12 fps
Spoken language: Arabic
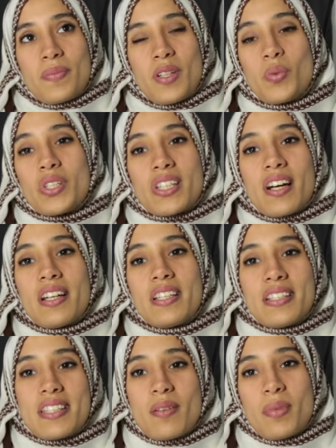الوجهه اللي
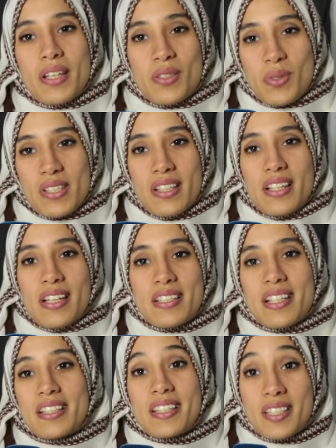انت باغي توصل لها
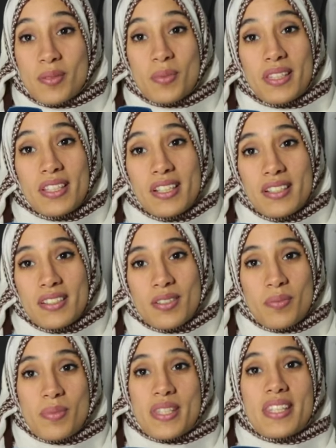تقدر تبدل
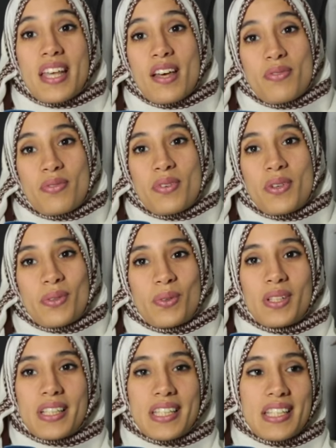بزاف
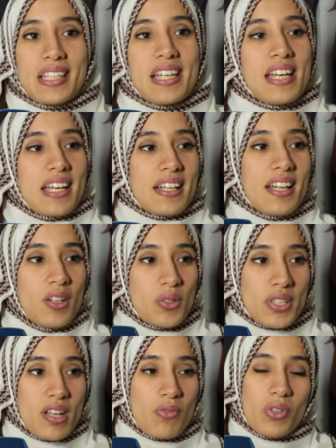ولكن كاع لو
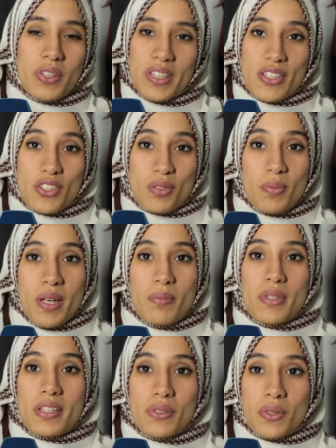سافوار اللي كتجمع
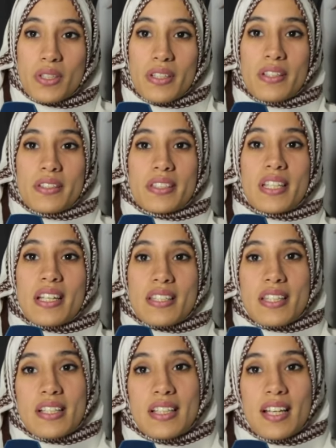من هذوك
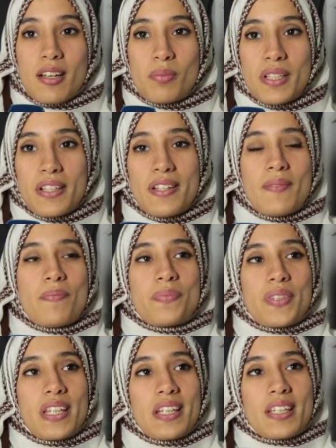الدراسات اللي قبل
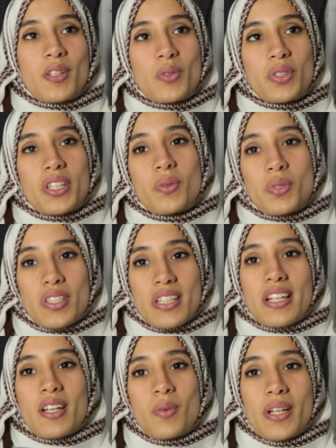آه، كيكون
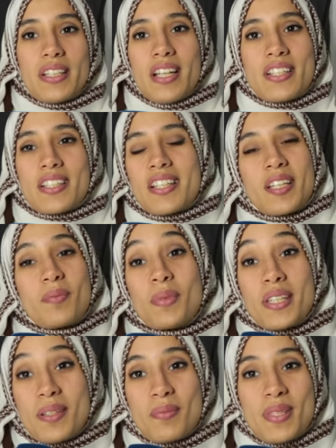كيوجهك لواحد الحاجه اللي
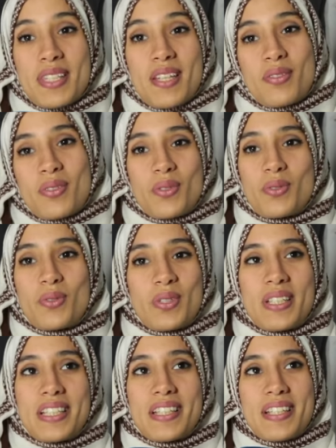كبيره بزاف
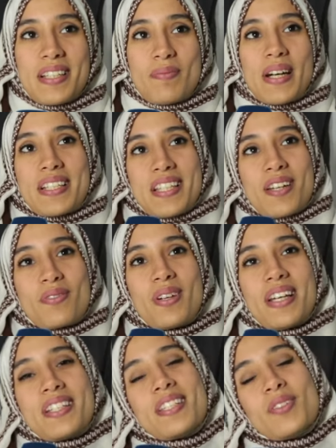واللي ما غتعرفها
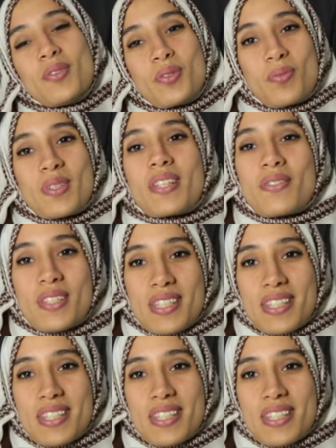حتى يدوزو بزاف ديال